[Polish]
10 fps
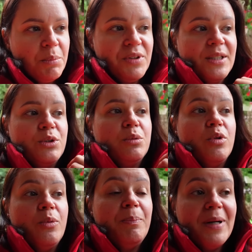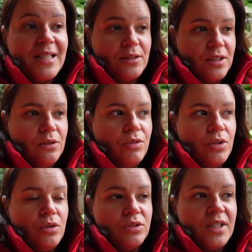Powiedziały, że były bardzo
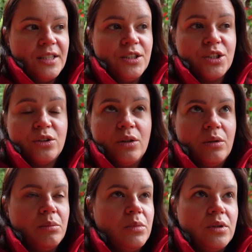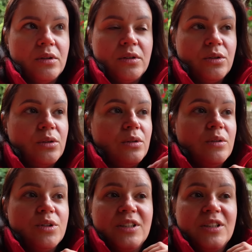zadowolone i że są, e, no,